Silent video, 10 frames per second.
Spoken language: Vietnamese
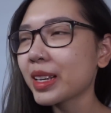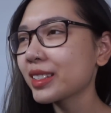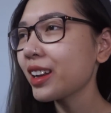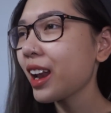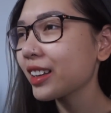
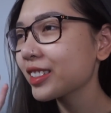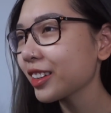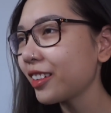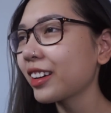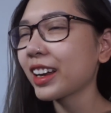Mình rất là
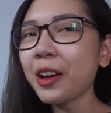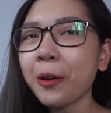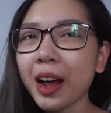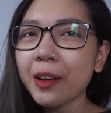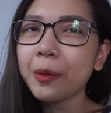sợ cái
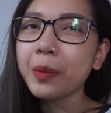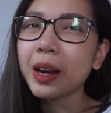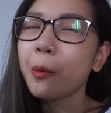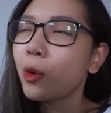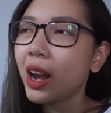điều này và
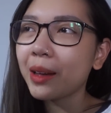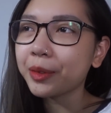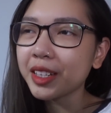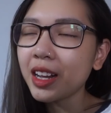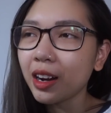mình đã muốn làm
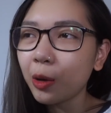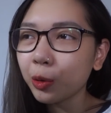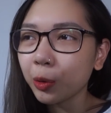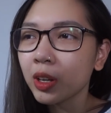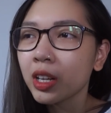từ rất là
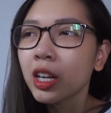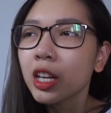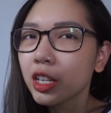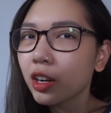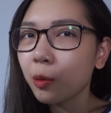lâu rồi,
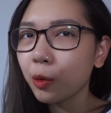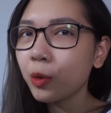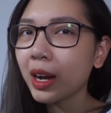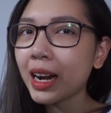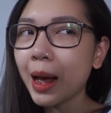nhưng không có
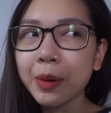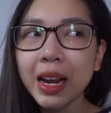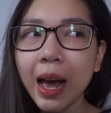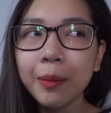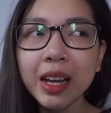đủ can đảm
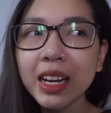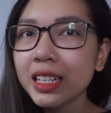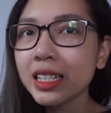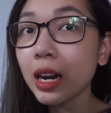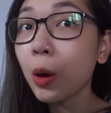để làm. Đấy là
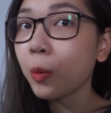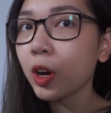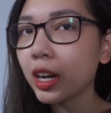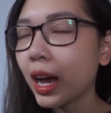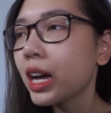đi triệt lông
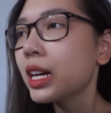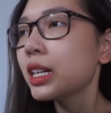mọi người ạ.